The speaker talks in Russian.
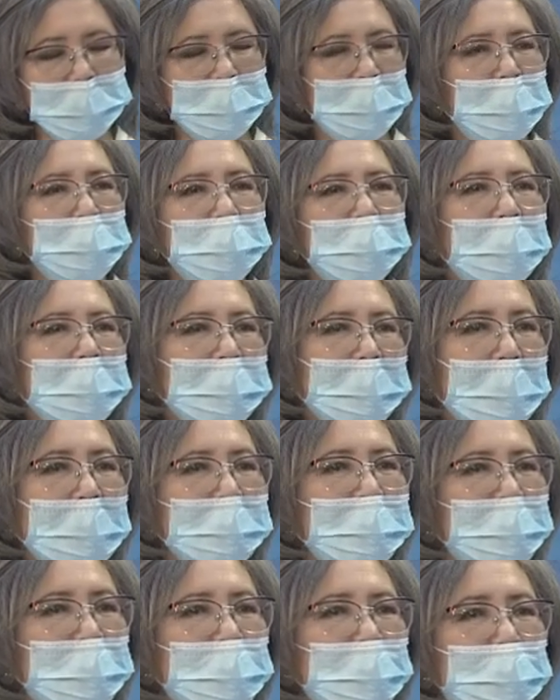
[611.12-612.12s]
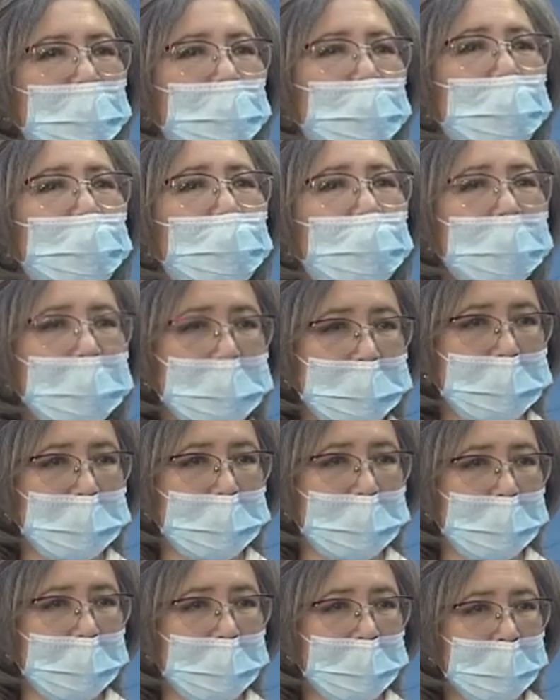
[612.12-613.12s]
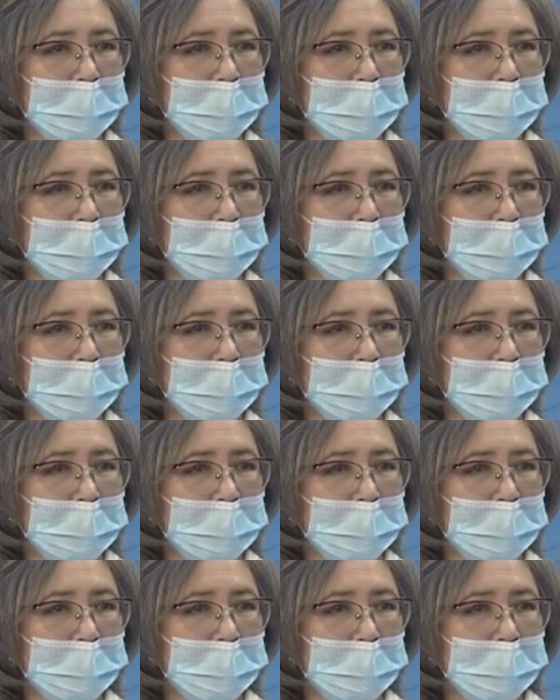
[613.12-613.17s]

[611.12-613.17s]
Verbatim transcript: и вообще отказываются учиться.